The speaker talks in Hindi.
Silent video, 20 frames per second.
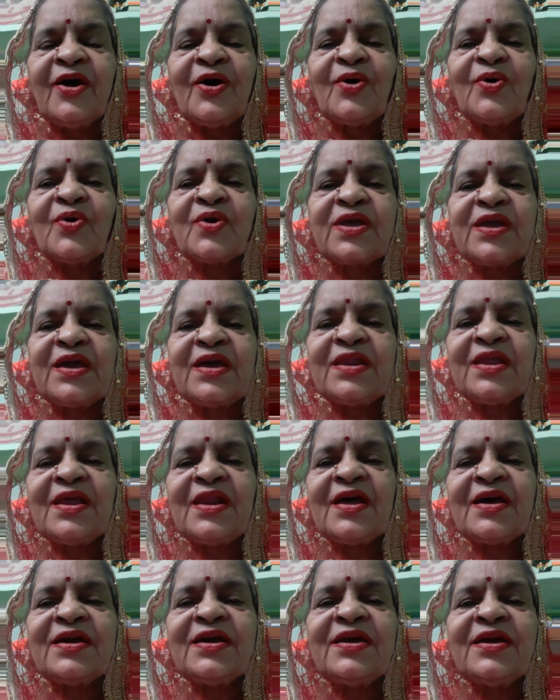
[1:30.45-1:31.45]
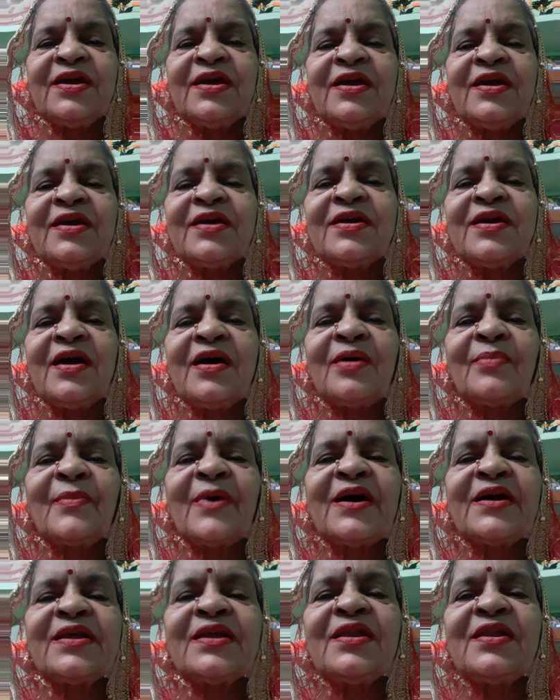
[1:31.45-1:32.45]
और कहने लगी कि
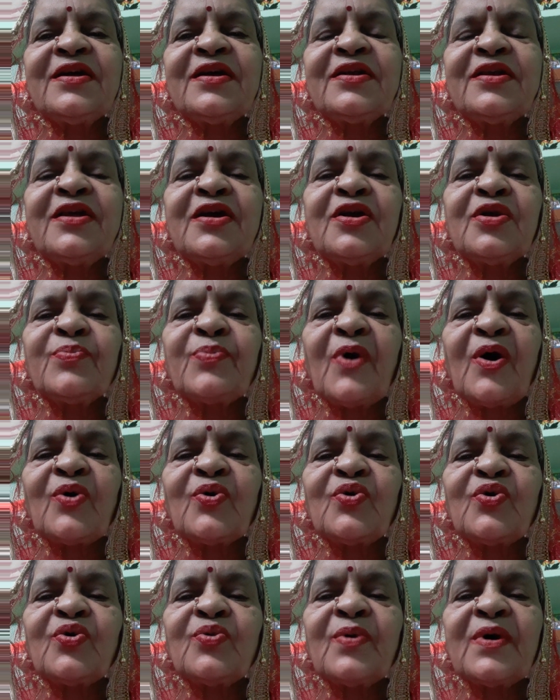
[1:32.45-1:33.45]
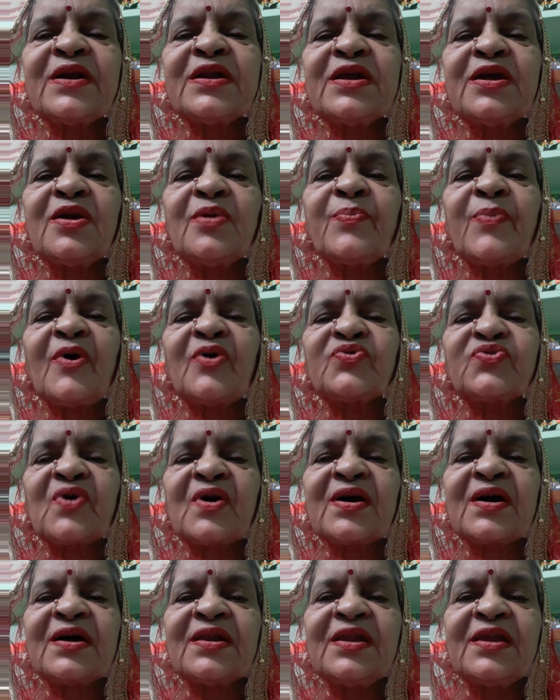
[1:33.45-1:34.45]
हमारे लिए डेढ़ पाव खोआ डेढ़ पाव
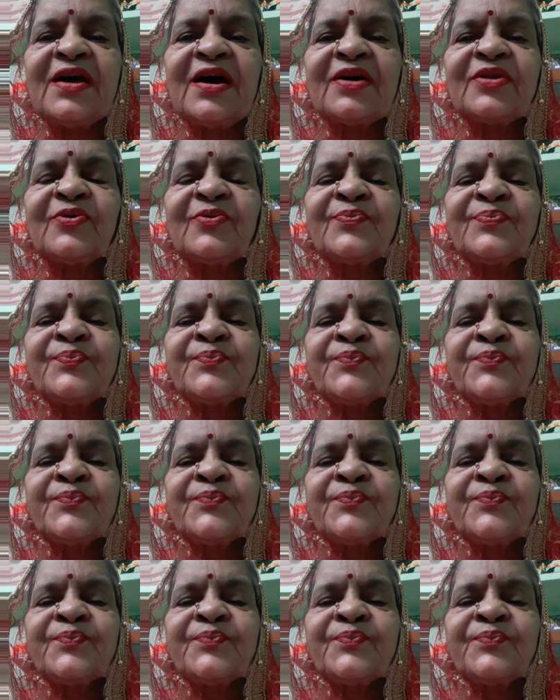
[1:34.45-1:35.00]
शक्कर ले आ दो